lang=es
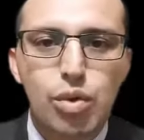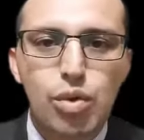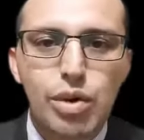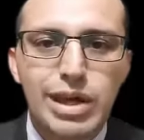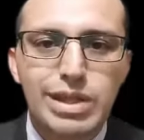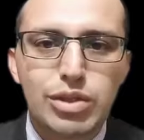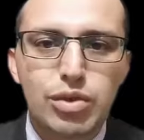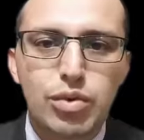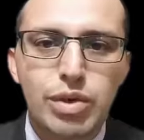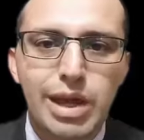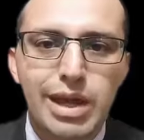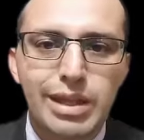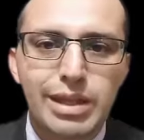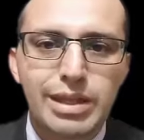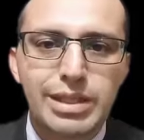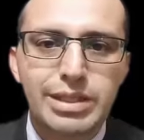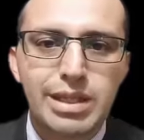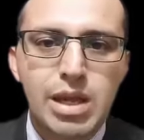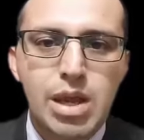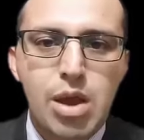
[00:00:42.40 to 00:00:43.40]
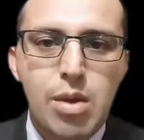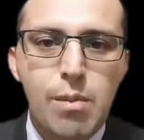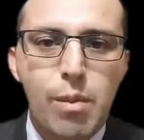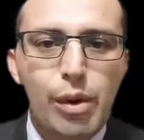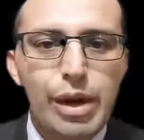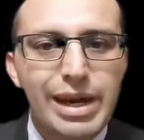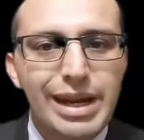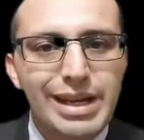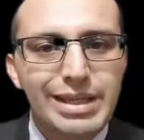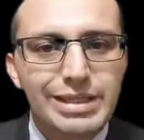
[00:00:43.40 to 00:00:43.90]
ocasionadas
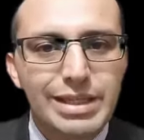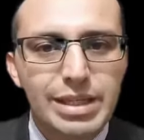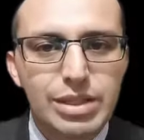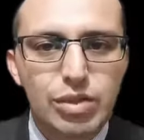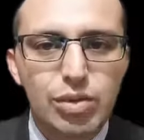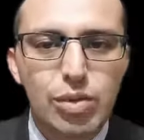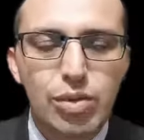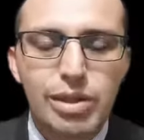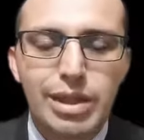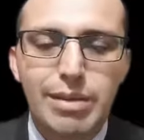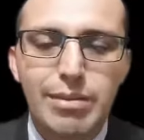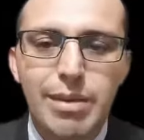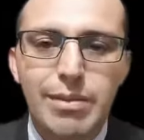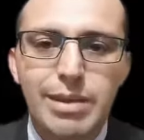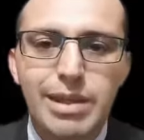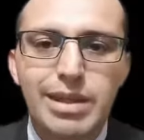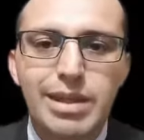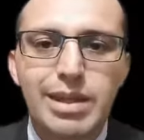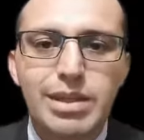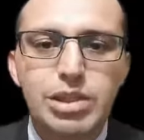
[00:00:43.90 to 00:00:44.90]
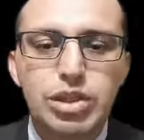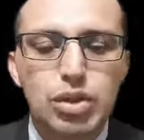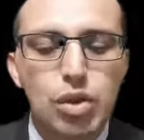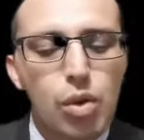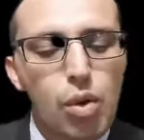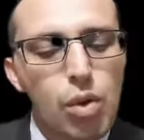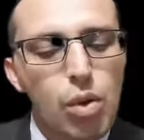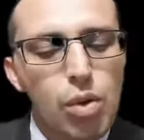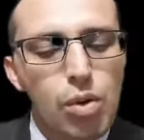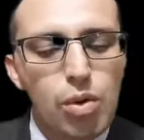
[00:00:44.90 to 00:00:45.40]
por el exceso de bebidas
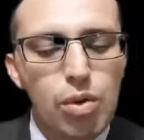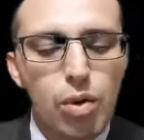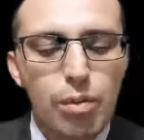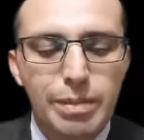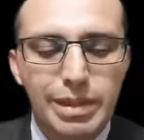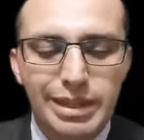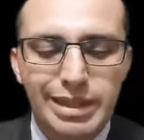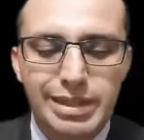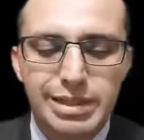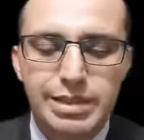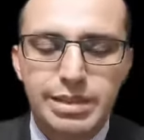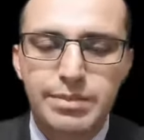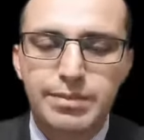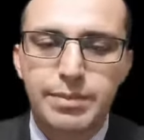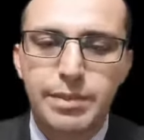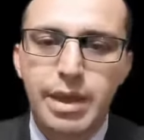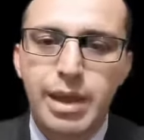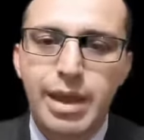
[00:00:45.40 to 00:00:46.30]
o comidas.